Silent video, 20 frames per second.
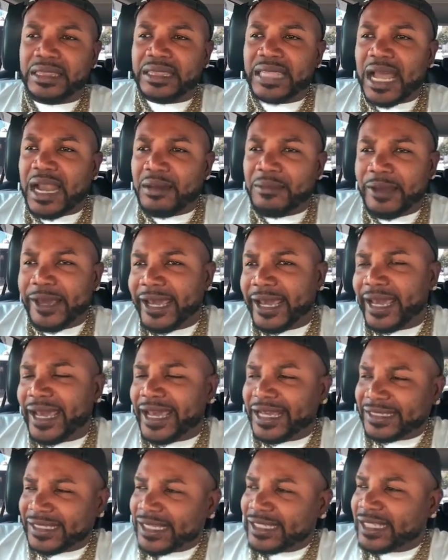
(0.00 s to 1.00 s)
Tal vez
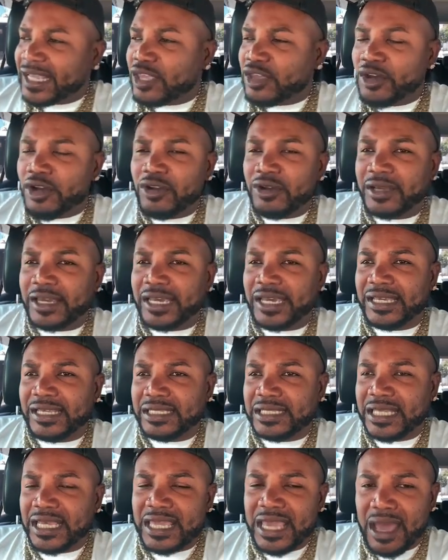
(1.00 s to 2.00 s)
ese señor
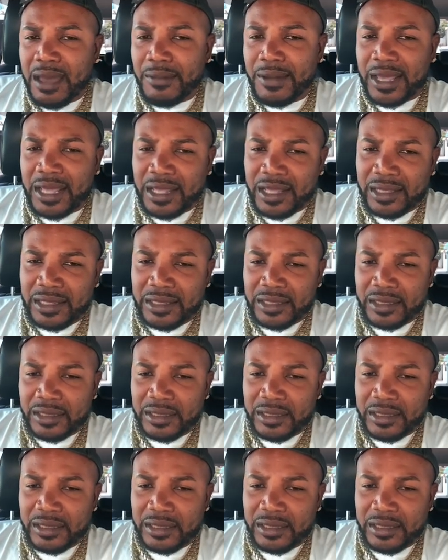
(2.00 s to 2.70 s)
que se llama,